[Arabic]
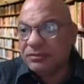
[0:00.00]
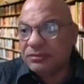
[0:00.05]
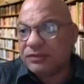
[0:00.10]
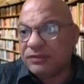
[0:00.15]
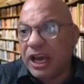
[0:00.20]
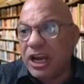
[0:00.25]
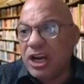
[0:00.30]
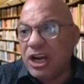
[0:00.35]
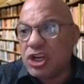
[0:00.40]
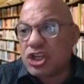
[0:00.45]

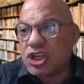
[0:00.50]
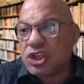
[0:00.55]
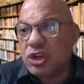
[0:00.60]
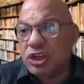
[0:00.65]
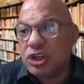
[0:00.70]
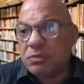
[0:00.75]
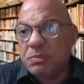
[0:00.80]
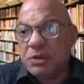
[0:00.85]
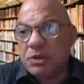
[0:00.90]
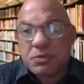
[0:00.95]
فقال له
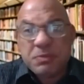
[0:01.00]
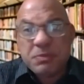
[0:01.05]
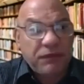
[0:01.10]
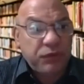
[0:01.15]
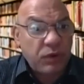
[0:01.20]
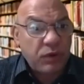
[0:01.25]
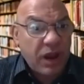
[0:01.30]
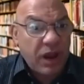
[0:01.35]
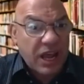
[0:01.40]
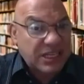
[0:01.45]
الصوت مش
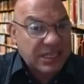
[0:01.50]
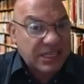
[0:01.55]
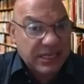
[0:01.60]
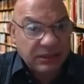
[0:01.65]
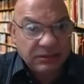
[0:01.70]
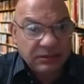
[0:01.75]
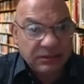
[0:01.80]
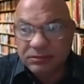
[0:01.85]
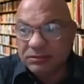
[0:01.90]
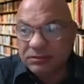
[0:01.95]
مقفول
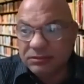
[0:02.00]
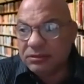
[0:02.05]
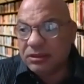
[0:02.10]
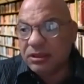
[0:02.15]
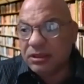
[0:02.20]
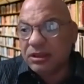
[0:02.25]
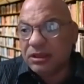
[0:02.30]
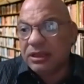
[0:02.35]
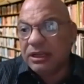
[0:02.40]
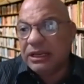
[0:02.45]
اصلا
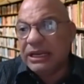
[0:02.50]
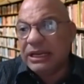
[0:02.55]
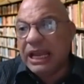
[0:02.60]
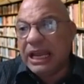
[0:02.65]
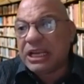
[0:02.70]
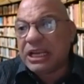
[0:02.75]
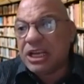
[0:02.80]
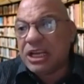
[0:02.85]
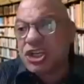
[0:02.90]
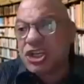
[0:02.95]

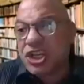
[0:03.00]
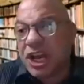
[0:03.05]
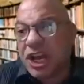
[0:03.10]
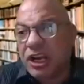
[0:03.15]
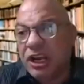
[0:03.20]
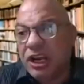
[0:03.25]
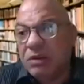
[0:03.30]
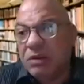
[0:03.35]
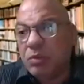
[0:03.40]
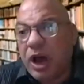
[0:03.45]
لكن
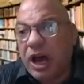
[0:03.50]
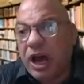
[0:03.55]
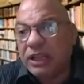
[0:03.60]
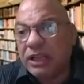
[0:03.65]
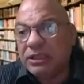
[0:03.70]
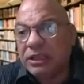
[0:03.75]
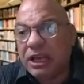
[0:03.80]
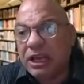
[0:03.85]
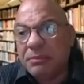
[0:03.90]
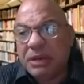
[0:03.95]
شرح
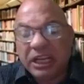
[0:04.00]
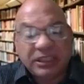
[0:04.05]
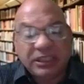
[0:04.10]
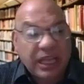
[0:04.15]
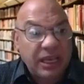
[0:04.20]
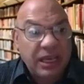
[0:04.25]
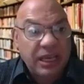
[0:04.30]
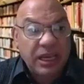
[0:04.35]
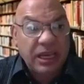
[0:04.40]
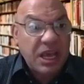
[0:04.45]
المحاضره
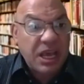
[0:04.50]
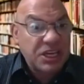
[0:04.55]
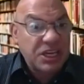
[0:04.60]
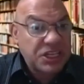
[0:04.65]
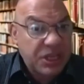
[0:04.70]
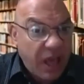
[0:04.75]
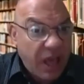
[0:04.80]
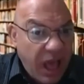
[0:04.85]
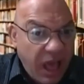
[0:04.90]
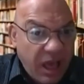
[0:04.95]
بيحتاج الى
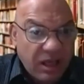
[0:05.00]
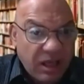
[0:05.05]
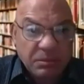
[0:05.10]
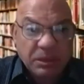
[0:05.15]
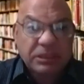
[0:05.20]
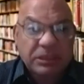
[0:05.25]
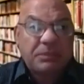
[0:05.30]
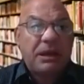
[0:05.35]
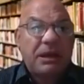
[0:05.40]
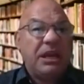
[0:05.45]
اصغاء
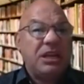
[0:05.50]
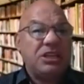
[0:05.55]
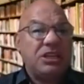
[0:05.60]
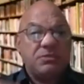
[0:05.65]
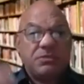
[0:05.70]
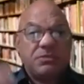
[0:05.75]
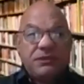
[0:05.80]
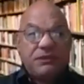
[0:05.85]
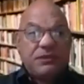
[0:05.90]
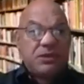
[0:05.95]
ما طبعا لازم
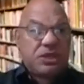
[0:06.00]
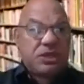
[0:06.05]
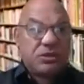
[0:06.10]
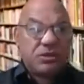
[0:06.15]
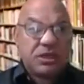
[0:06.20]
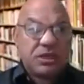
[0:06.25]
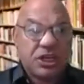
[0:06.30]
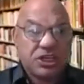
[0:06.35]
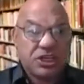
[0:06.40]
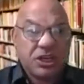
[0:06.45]
تقفل
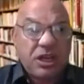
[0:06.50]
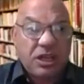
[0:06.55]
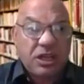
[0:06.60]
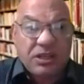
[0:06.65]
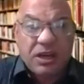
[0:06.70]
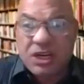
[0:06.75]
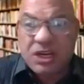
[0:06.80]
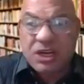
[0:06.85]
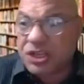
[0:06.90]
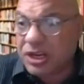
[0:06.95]
الصوت عشان
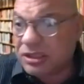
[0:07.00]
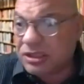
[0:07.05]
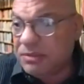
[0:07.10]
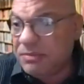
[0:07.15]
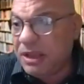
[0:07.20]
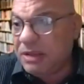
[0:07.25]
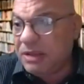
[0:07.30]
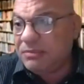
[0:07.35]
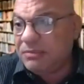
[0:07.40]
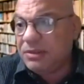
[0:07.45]
اقدر اشرح
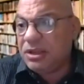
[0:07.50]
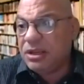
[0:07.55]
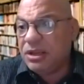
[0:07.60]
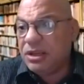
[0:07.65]
تمام